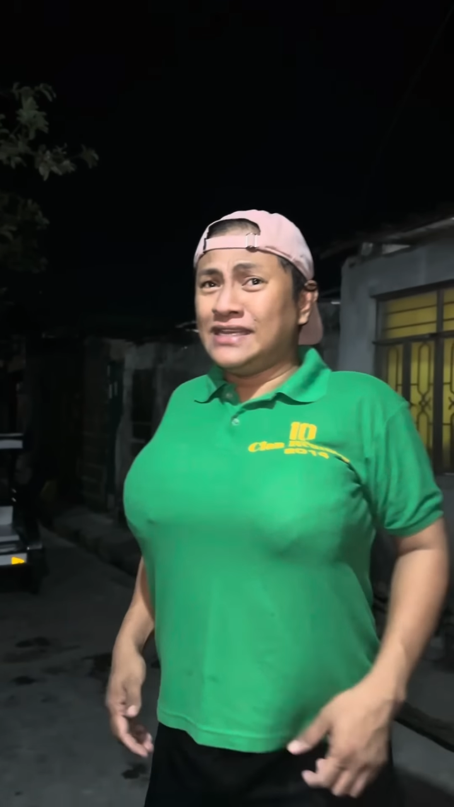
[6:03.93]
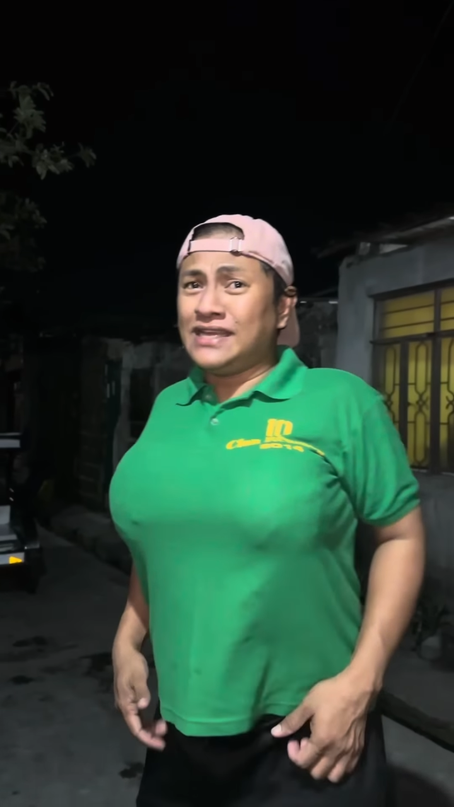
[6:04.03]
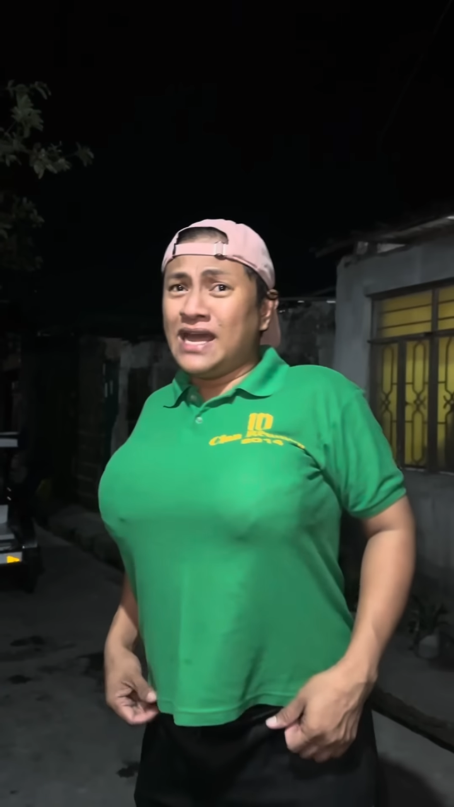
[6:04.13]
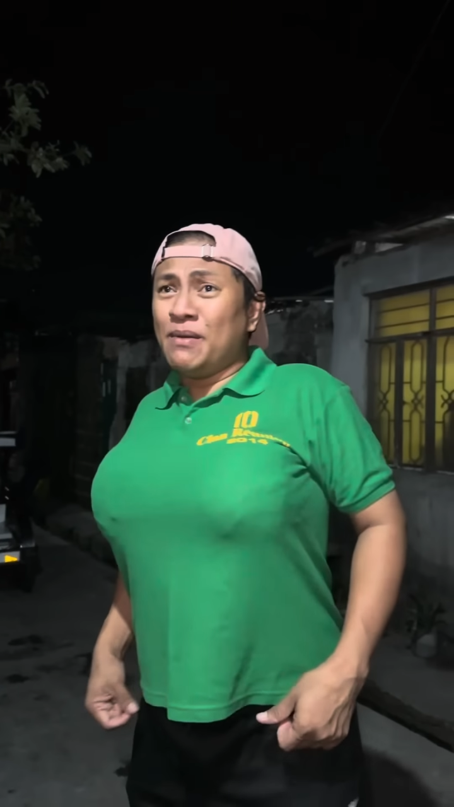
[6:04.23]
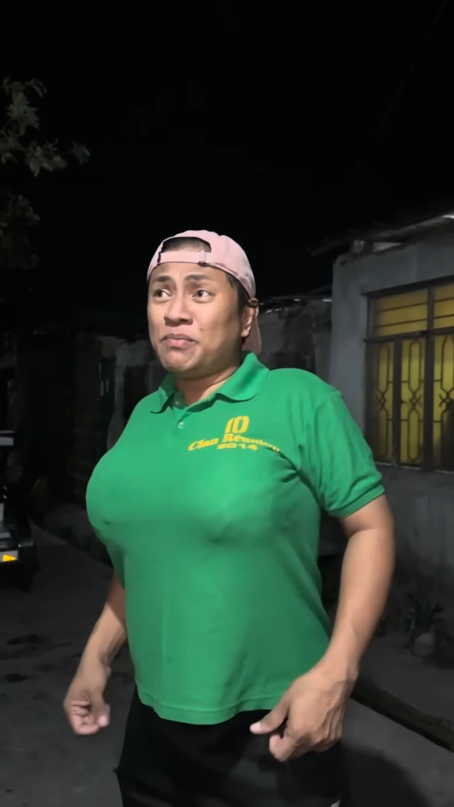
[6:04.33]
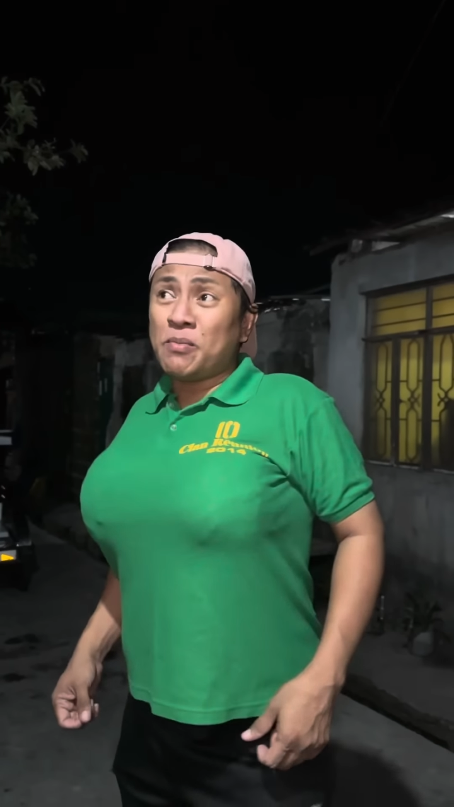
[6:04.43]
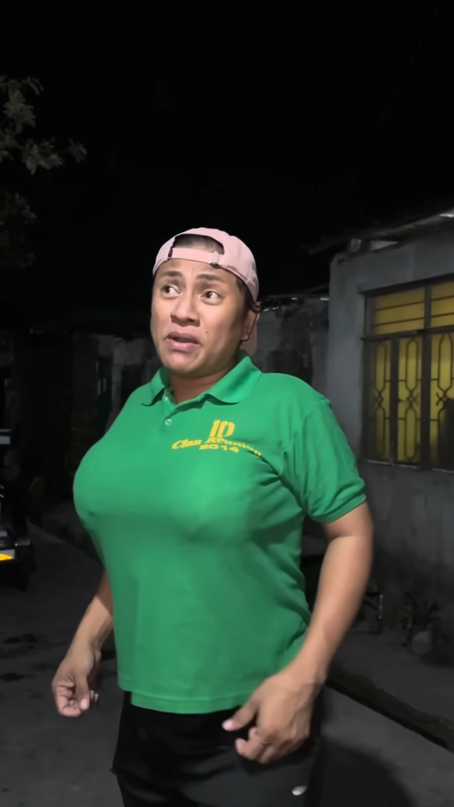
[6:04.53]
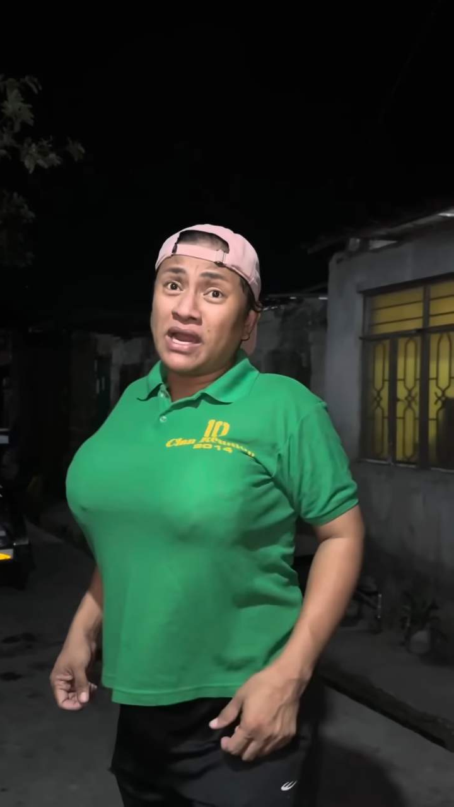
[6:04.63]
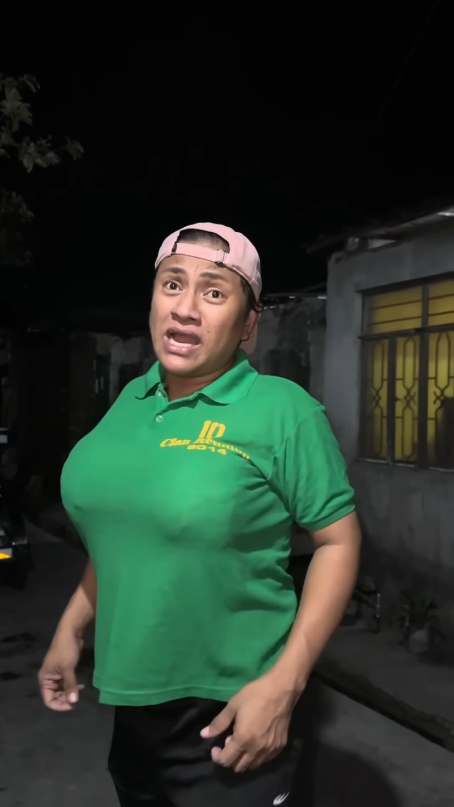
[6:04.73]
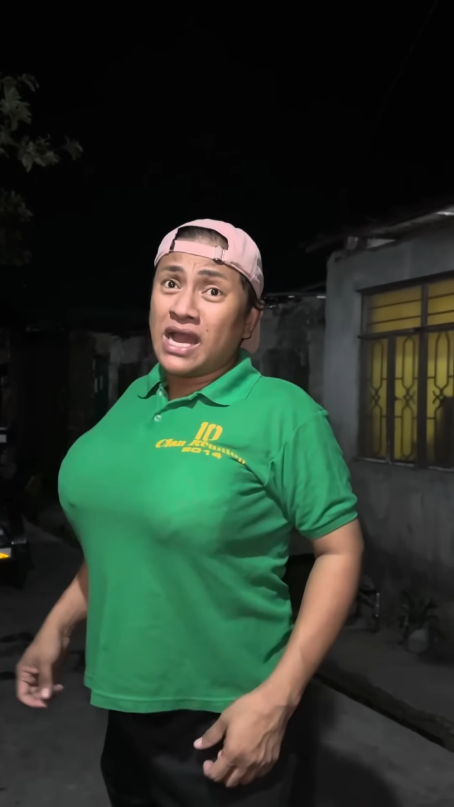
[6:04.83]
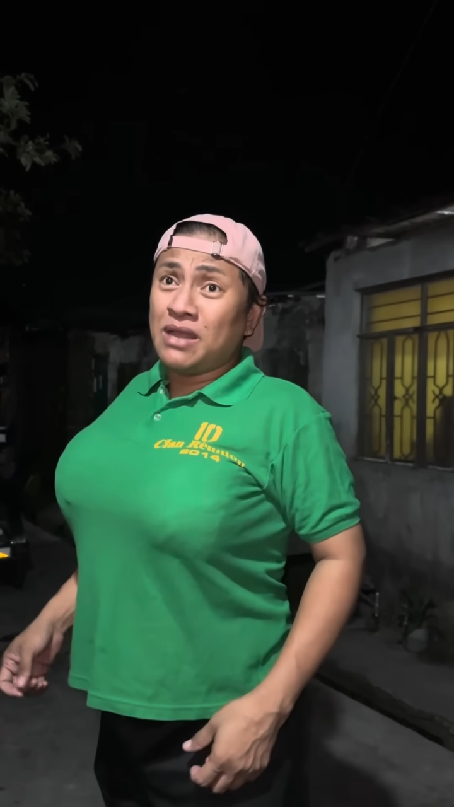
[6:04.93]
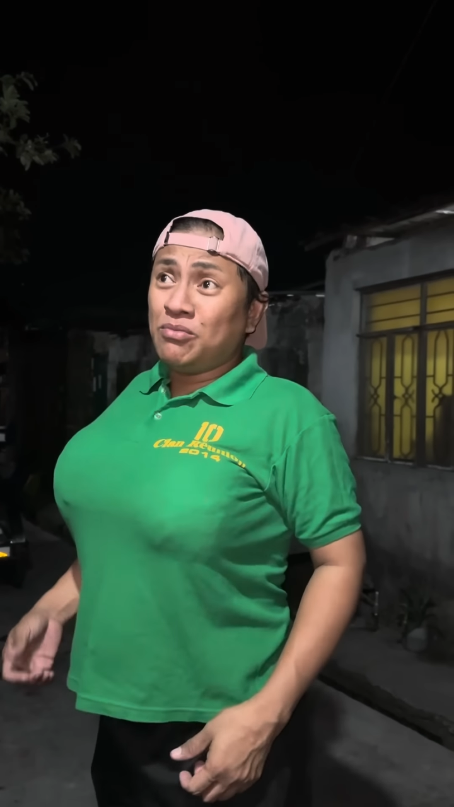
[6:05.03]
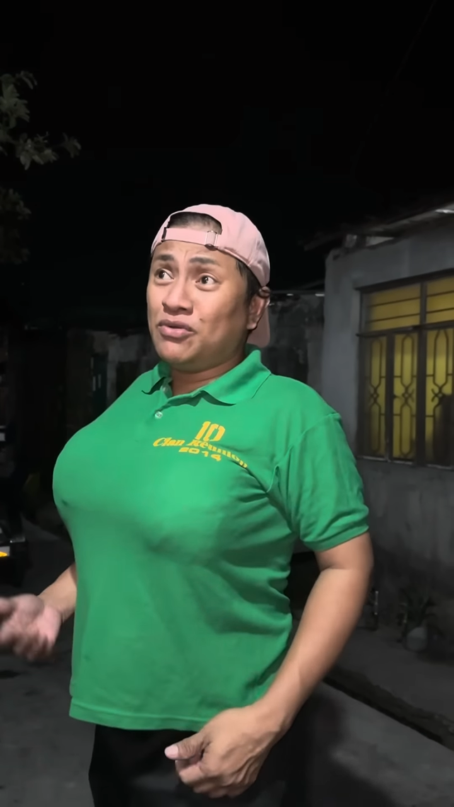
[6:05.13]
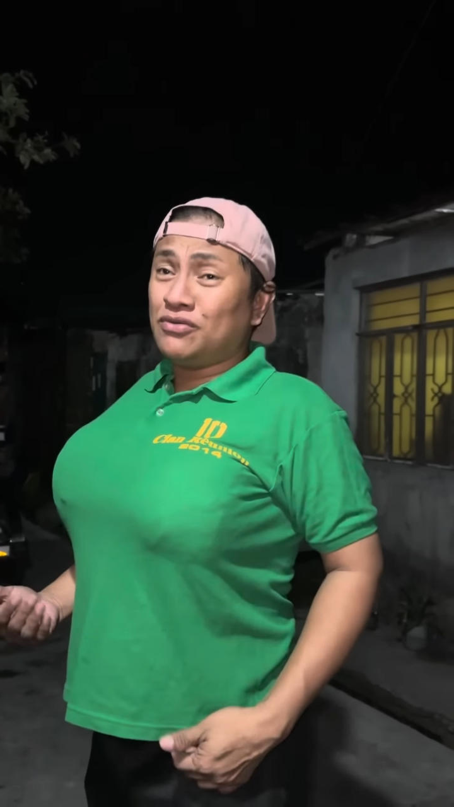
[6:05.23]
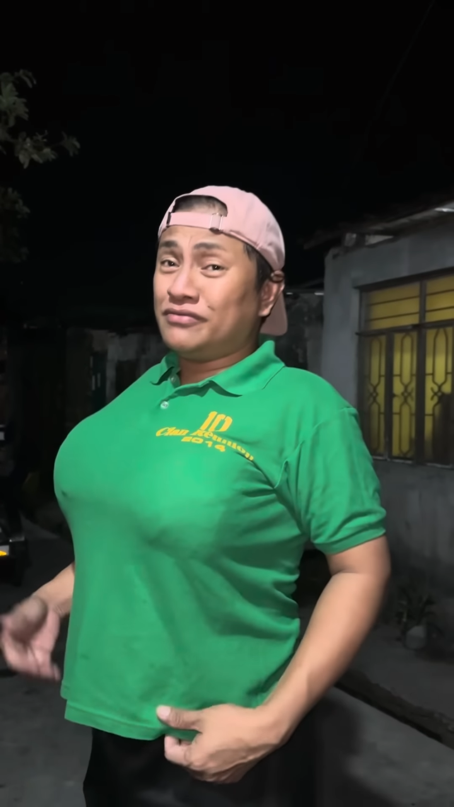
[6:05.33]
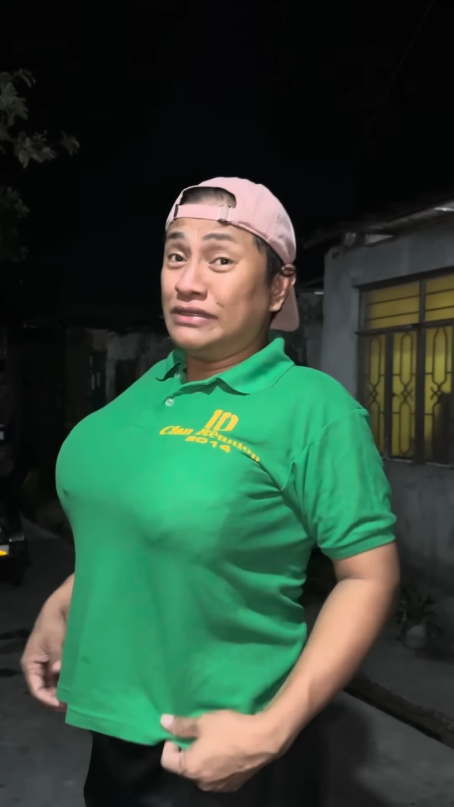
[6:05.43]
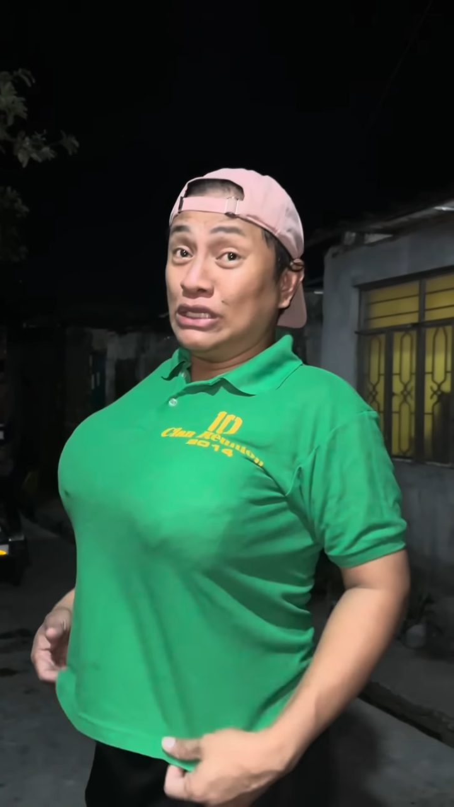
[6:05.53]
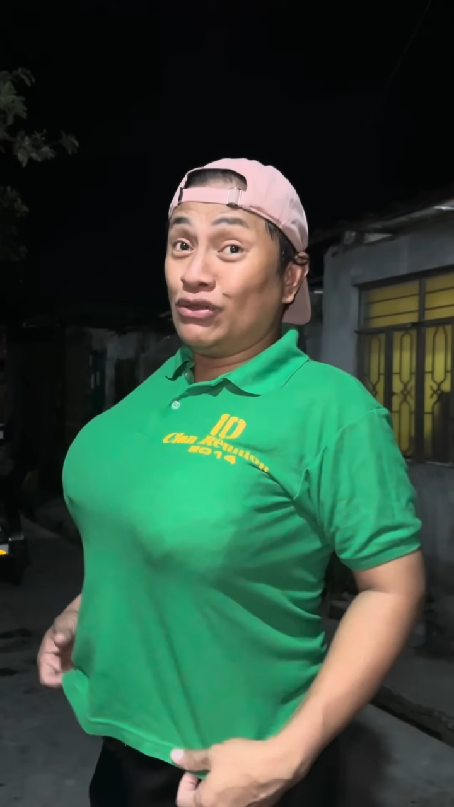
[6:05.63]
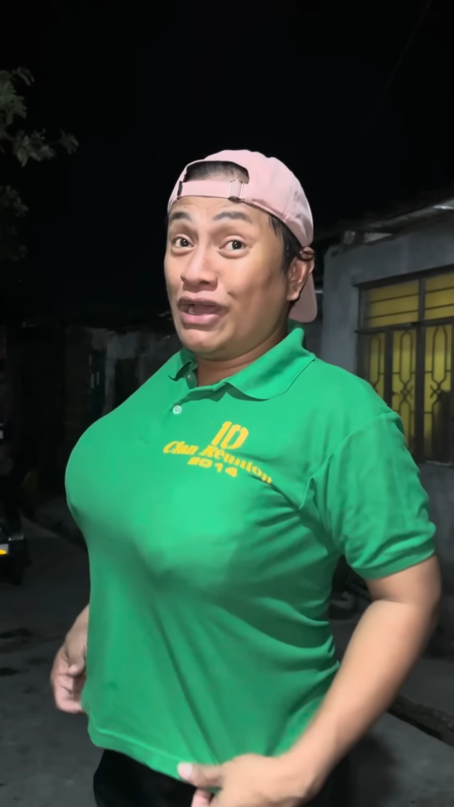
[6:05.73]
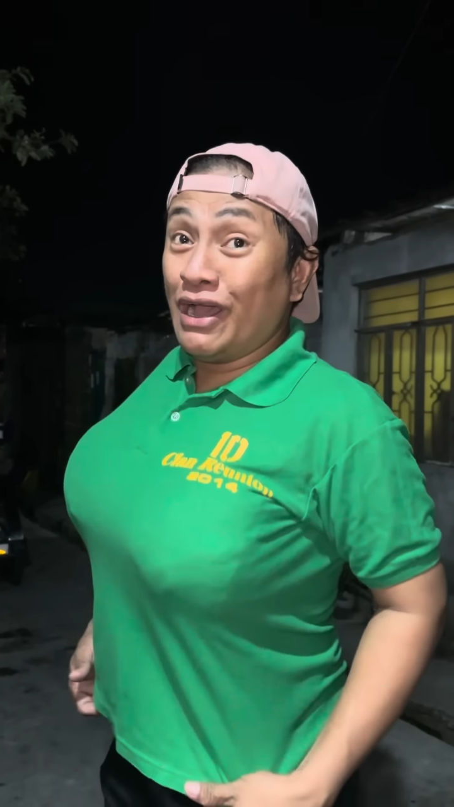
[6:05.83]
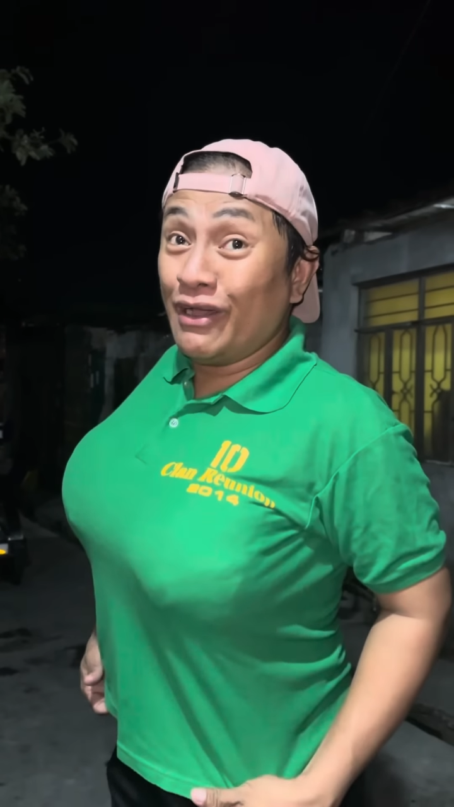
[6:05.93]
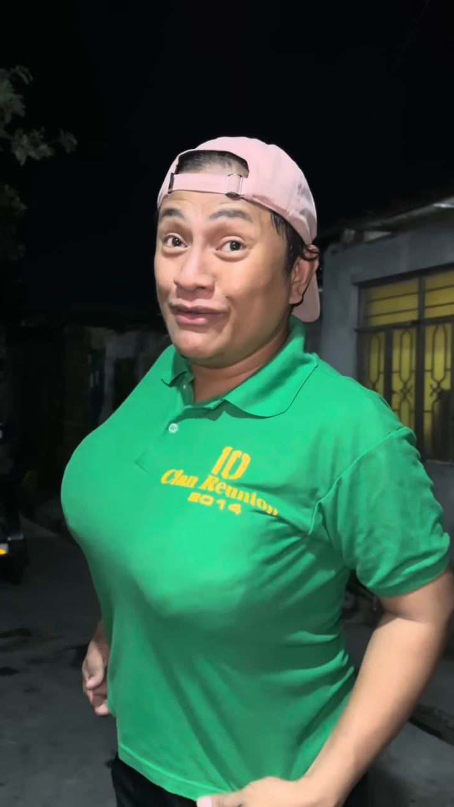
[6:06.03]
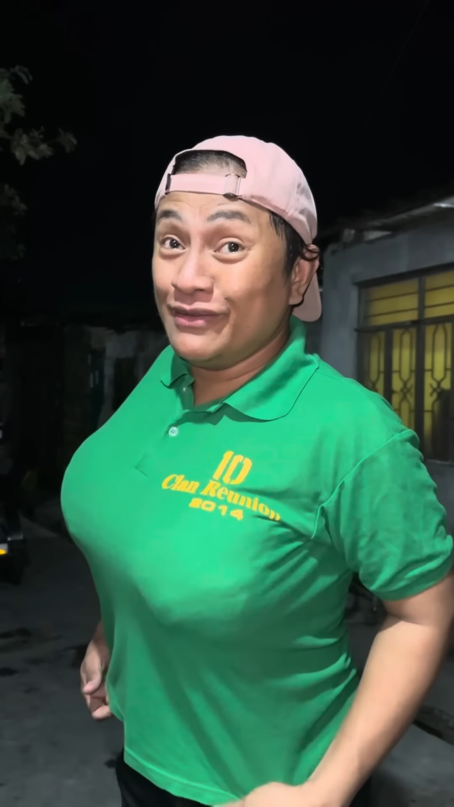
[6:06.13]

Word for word: Salamat, pero pagkailangan mo, dito lang ako.